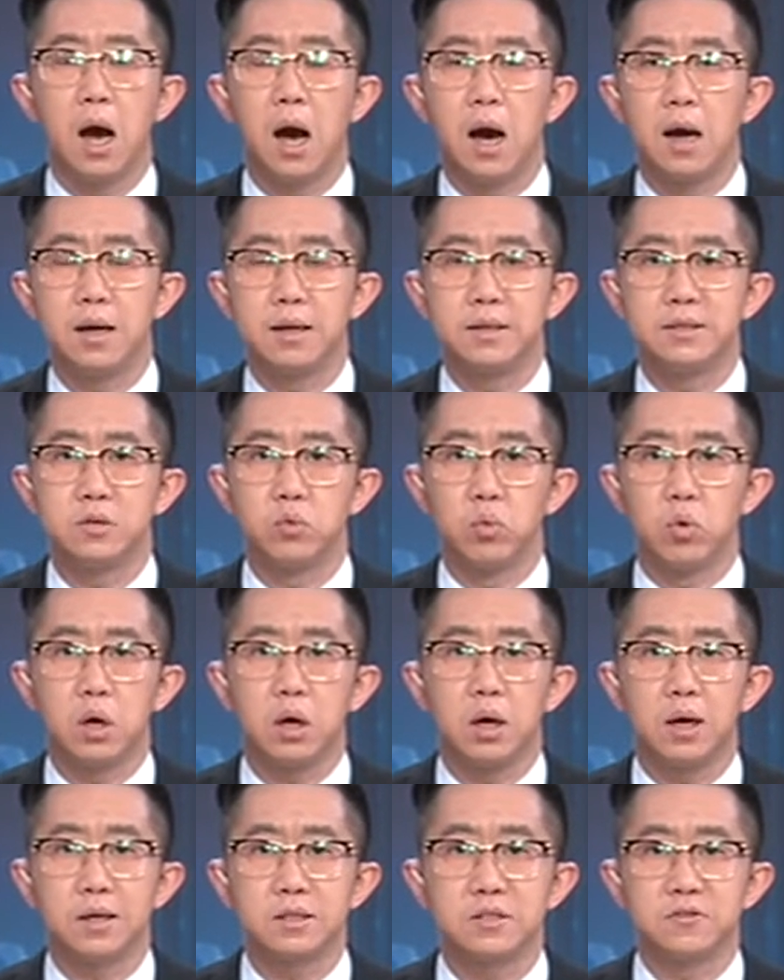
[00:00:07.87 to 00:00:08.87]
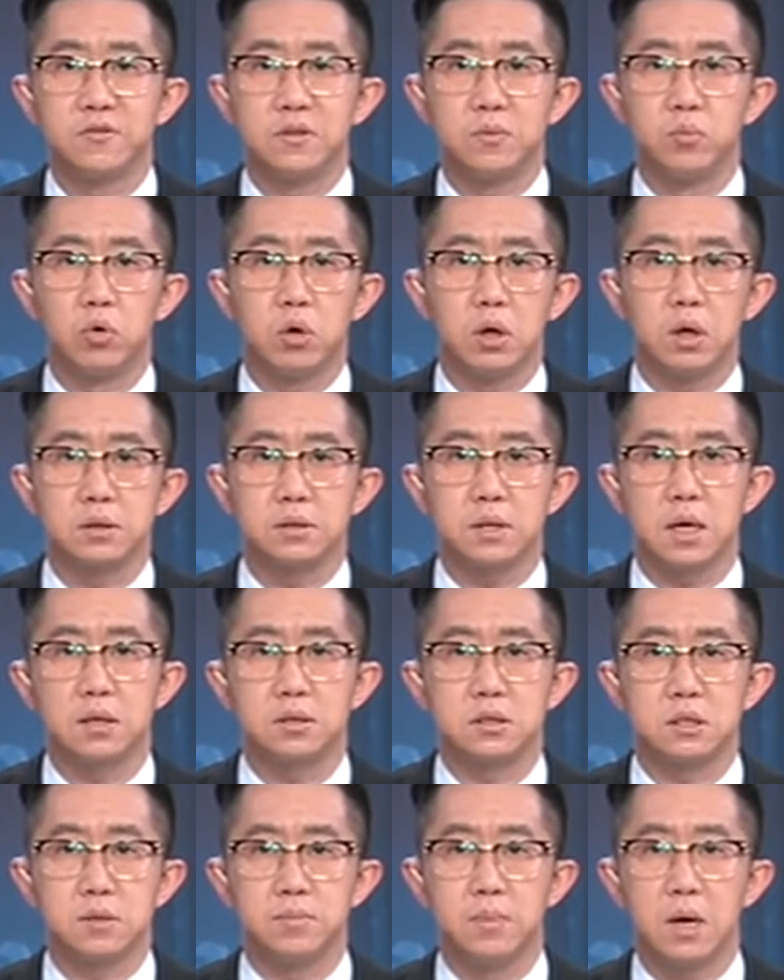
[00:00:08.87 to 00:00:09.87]
التي وقعت في مقاطعة
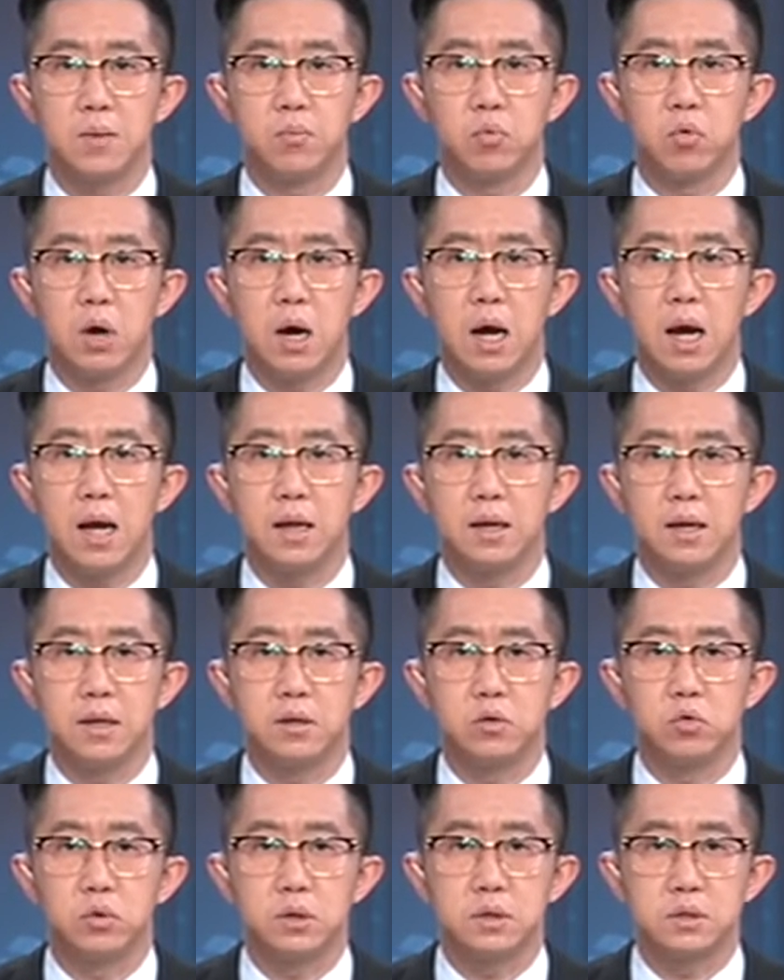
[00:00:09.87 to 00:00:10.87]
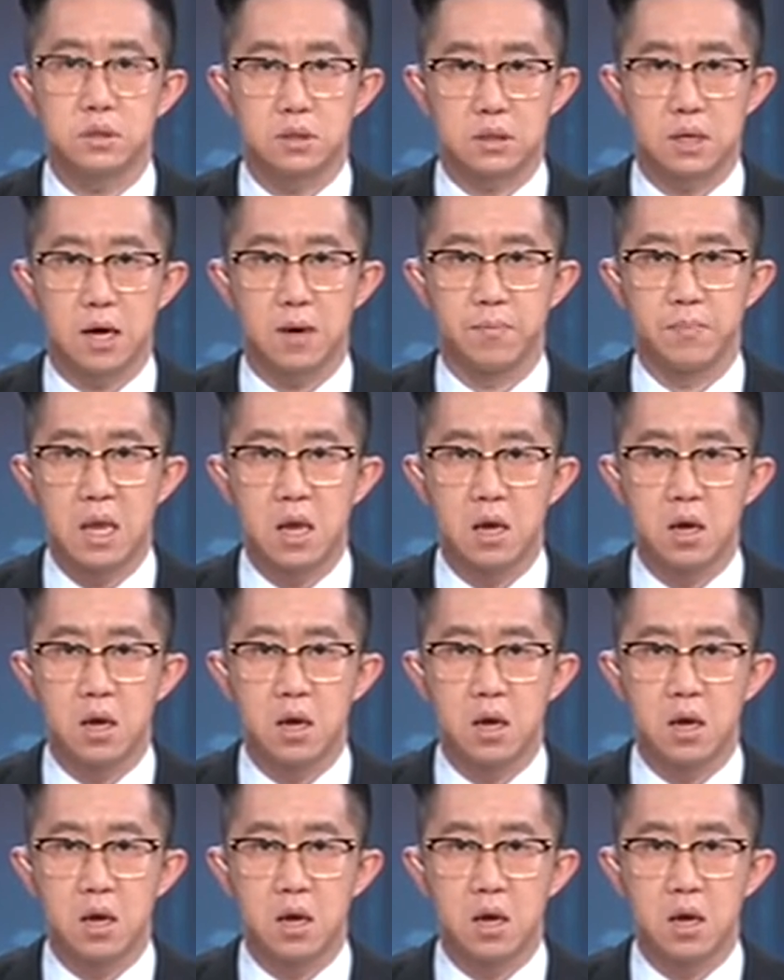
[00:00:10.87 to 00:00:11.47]
بابوا الإندونيسية